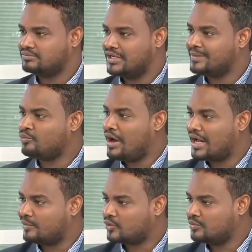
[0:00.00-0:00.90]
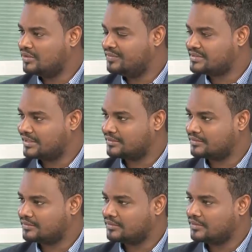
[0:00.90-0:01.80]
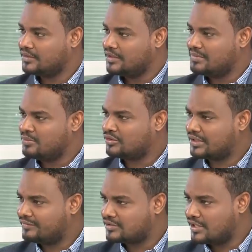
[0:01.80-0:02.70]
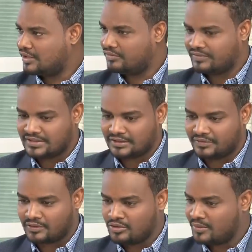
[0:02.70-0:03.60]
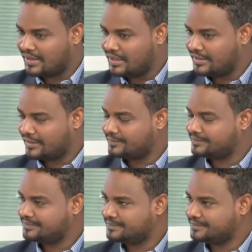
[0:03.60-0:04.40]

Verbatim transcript: جانب محاربتكم للفساد بمختلف اشكاله الفساد في كل مكان يعني